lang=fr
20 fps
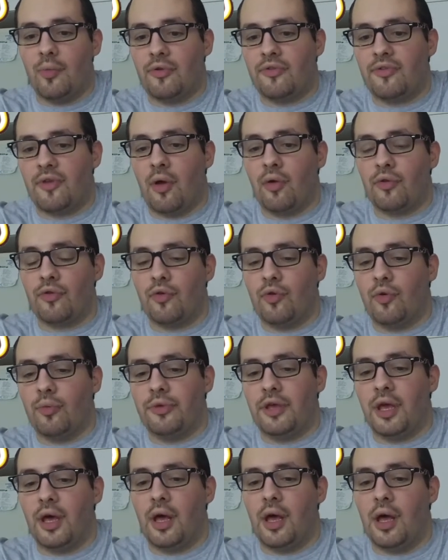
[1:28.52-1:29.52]
comment ça rend
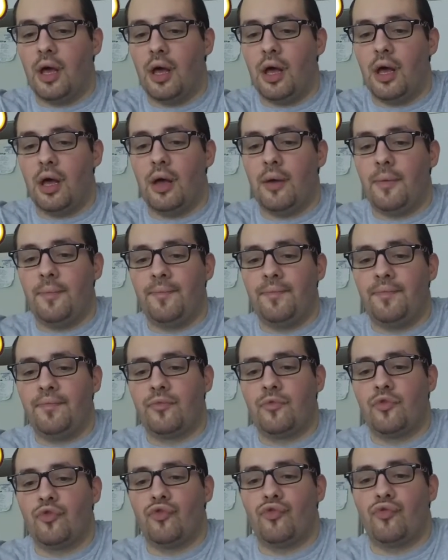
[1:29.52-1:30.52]
trop bien!
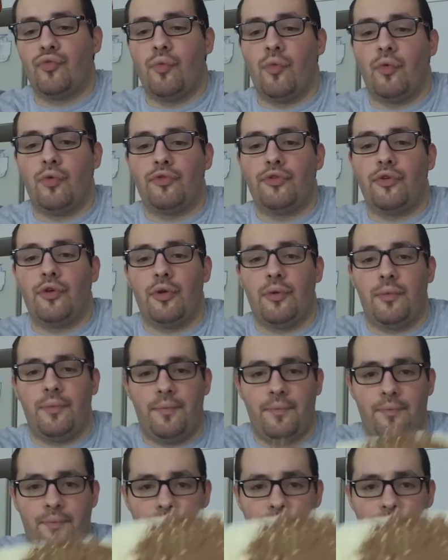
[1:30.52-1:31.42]
montre.